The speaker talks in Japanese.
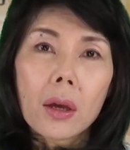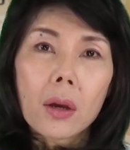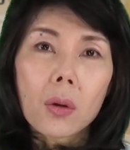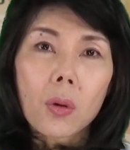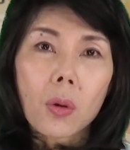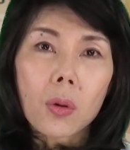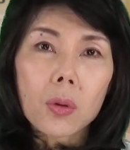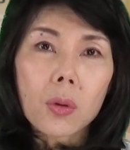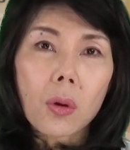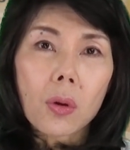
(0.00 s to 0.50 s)

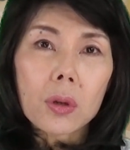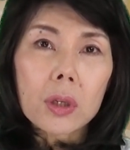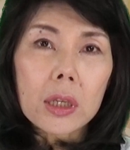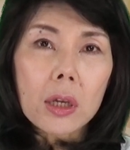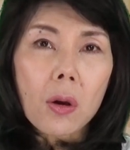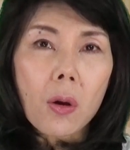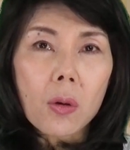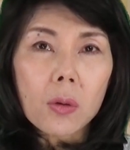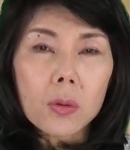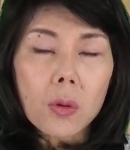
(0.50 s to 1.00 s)
この
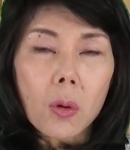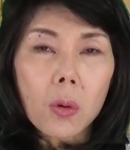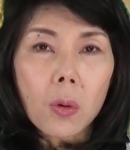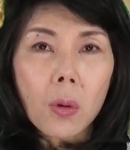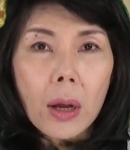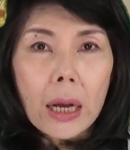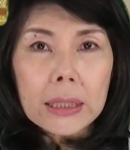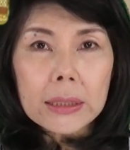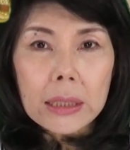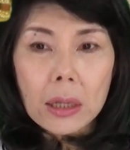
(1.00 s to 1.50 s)
日本を
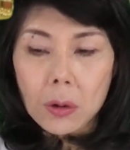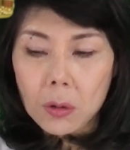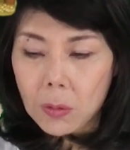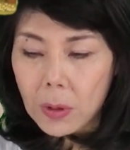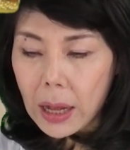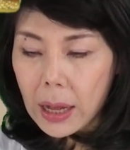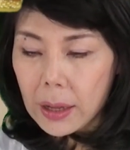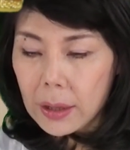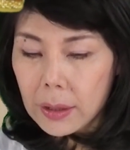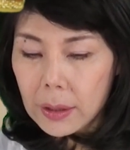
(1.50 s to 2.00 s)
動かしたの
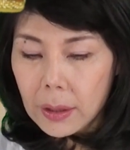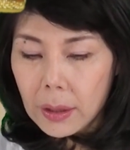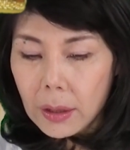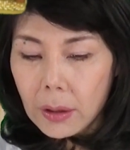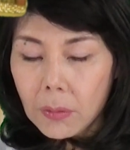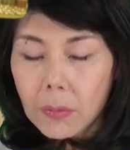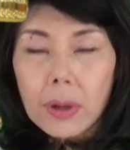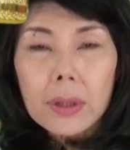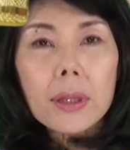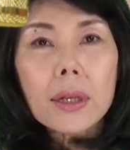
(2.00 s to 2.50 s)
は
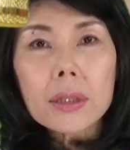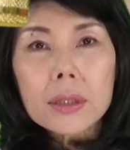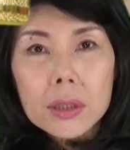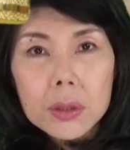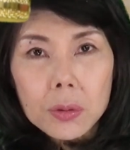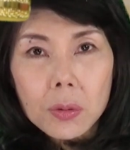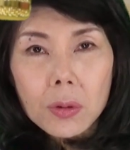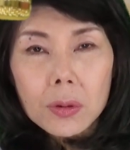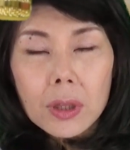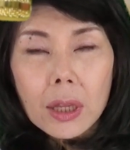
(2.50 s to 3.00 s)

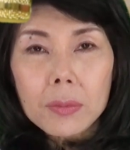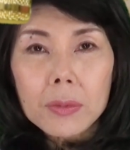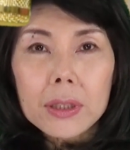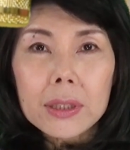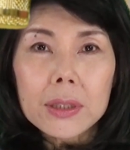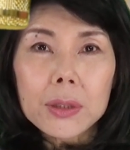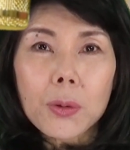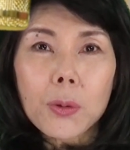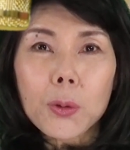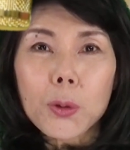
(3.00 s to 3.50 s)
私の
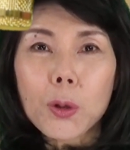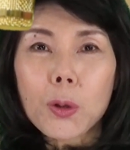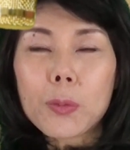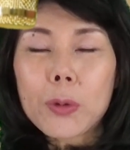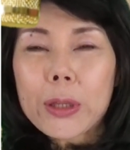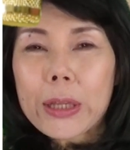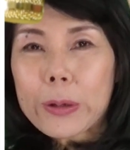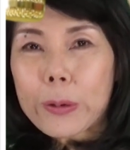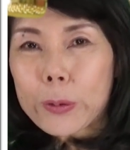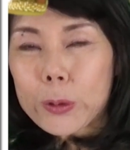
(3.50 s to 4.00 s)
ダ・ヴィンチコード読
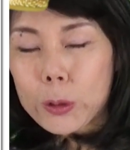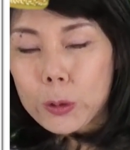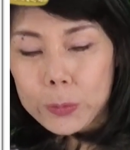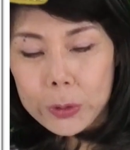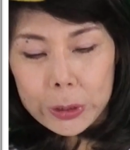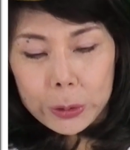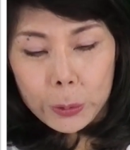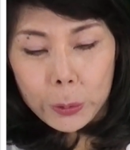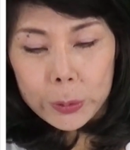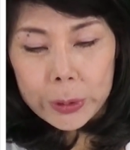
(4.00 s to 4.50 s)
み読
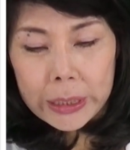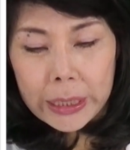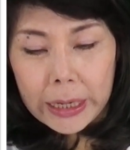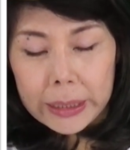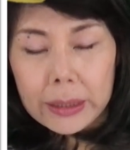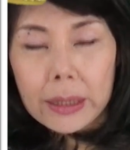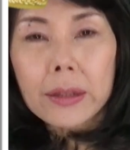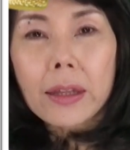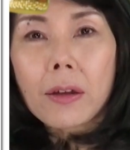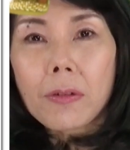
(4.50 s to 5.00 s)
み解き
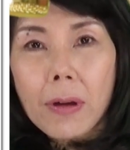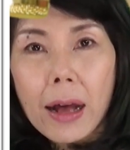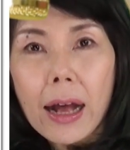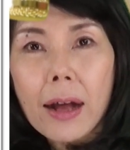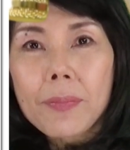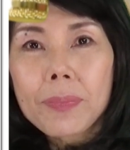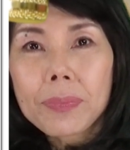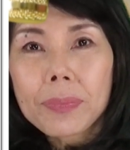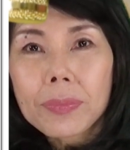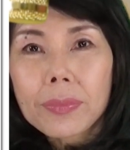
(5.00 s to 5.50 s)
方で
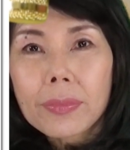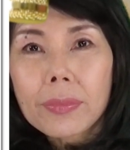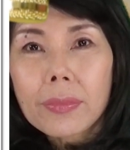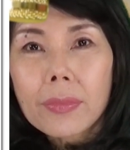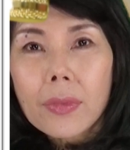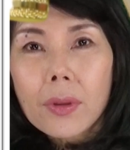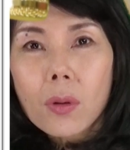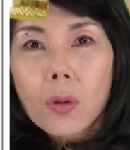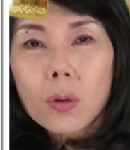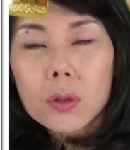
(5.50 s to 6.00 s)
は
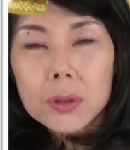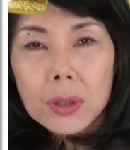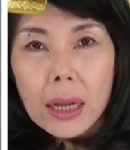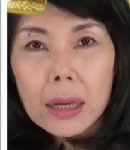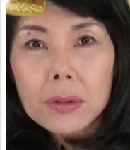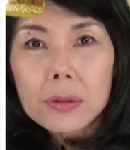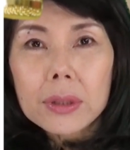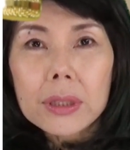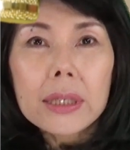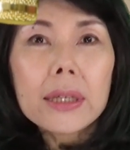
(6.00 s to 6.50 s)
おそ
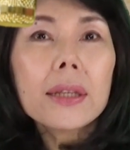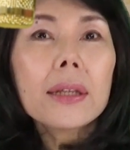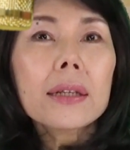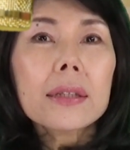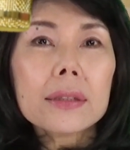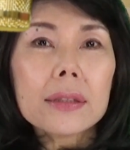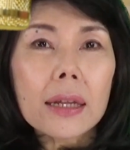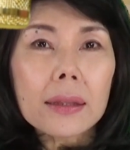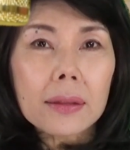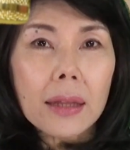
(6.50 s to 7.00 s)
らく
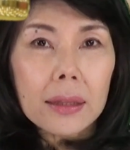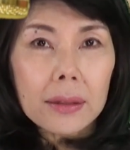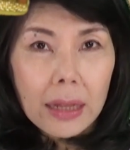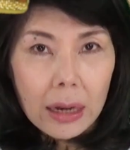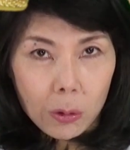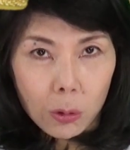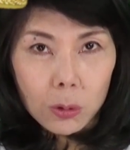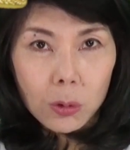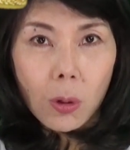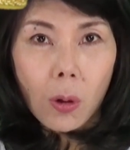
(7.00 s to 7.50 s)
イギリスだったん
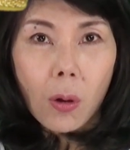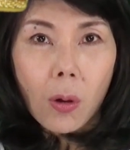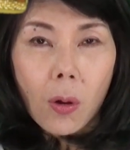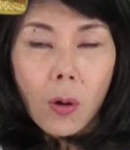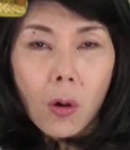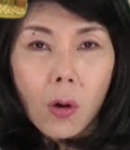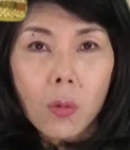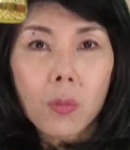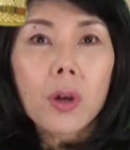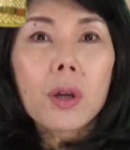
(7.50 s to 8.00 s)
だろうと
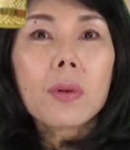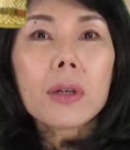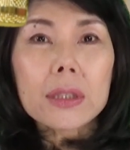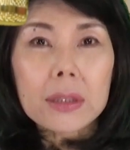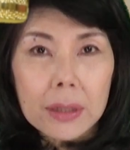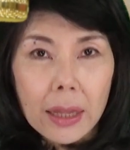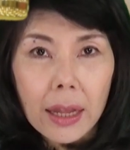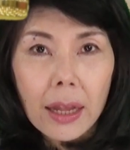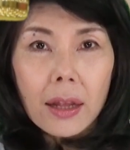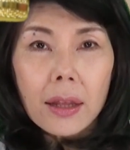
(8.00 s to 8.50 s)
思いま
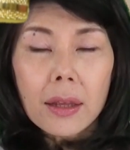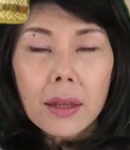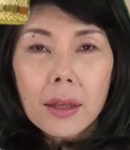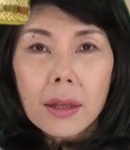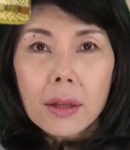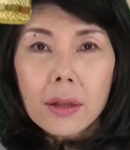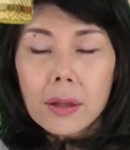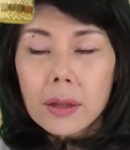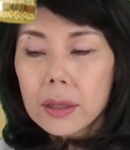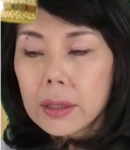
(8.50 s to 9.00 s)
すね。
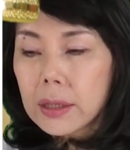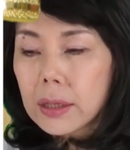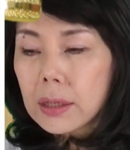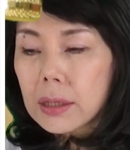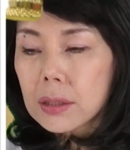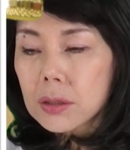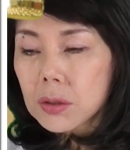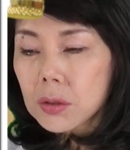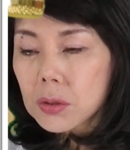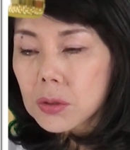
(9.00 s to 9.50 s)

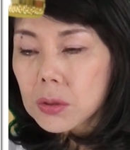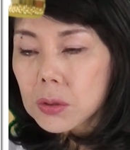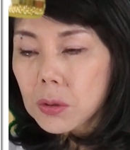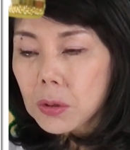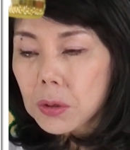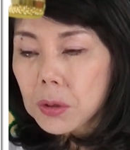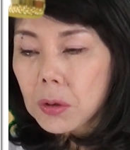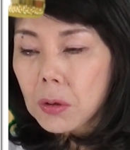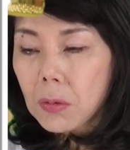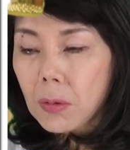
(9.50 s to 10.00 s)
イギリス
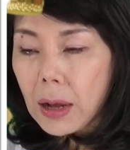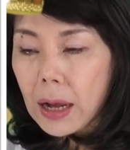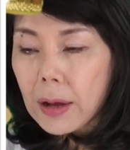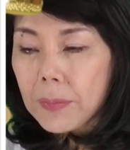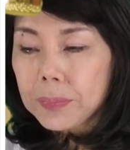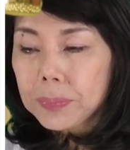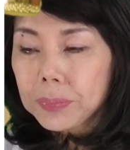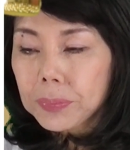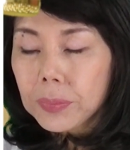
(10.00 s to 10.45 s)
というのは